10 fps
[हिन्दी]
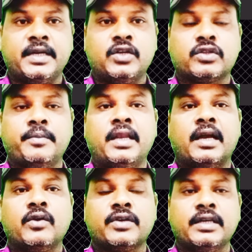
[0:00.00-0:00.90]
वीडियो
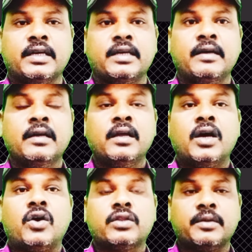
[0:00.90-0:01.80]
तमिलनाडु की है ये
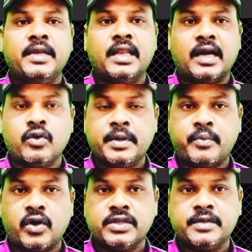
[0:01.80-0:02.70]
और तमिलनाडु में
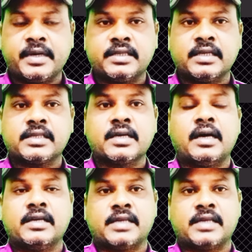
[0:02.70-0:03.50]
बहुत ज़बरदस्त का